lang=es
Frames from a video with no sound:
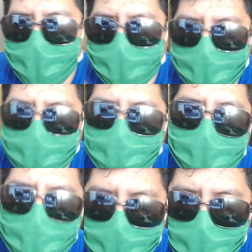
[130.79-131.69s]
y
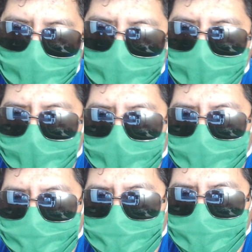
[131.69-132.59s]
también a
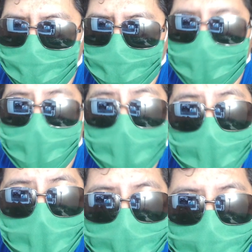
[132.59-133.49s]
sus
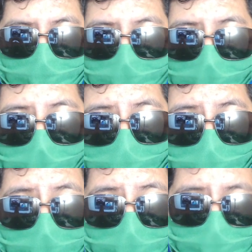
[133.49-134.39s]
familiares se le han
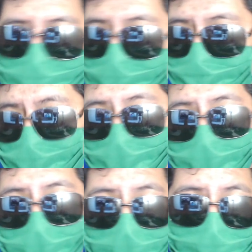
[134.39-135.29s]
visto
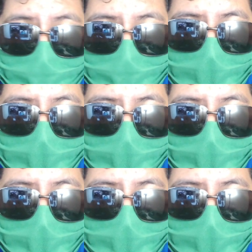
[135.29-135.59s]
envueltos